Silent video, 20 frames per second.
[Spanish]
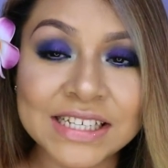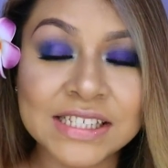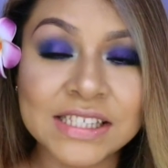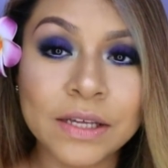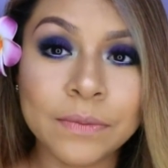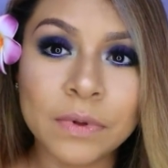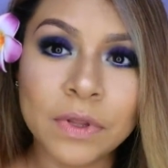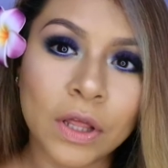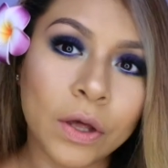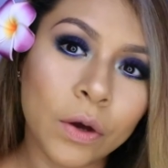
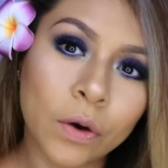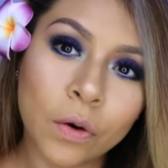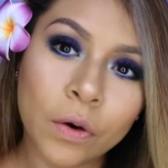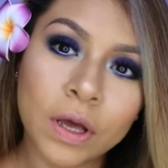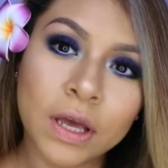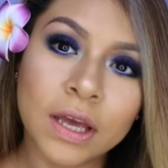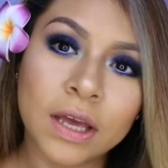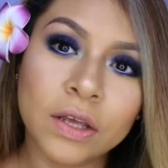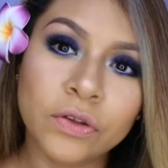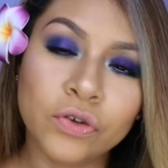Este video
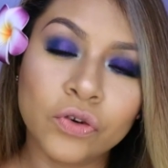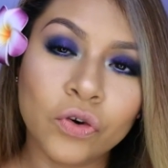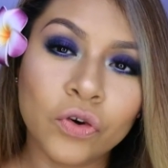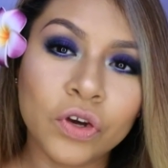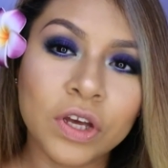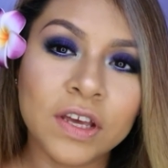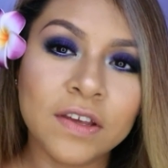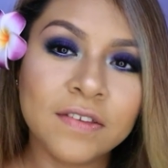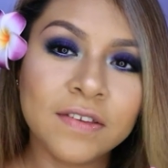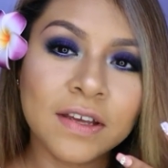eh,
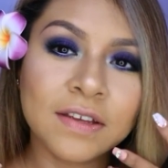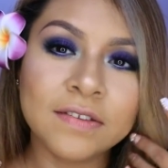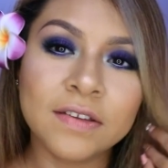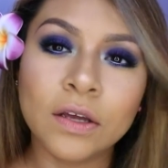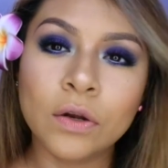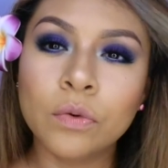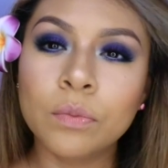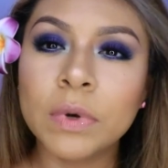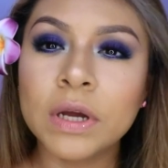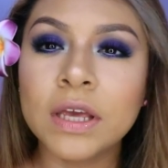yo quise
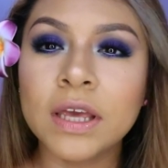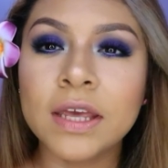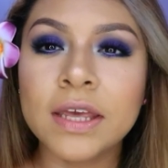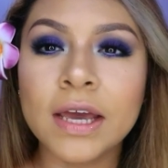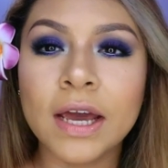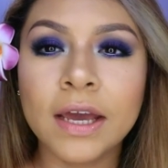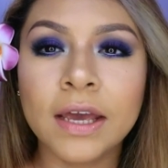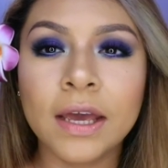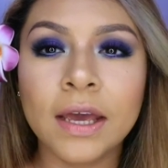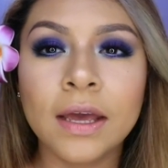hacer un
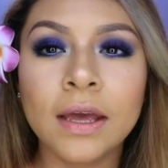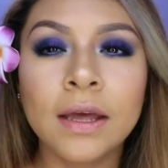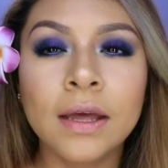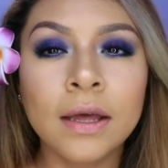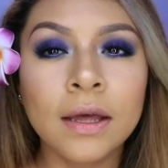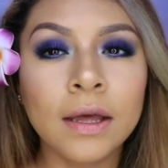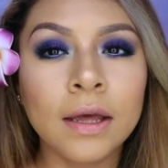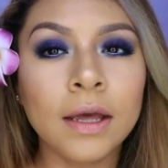maquillaje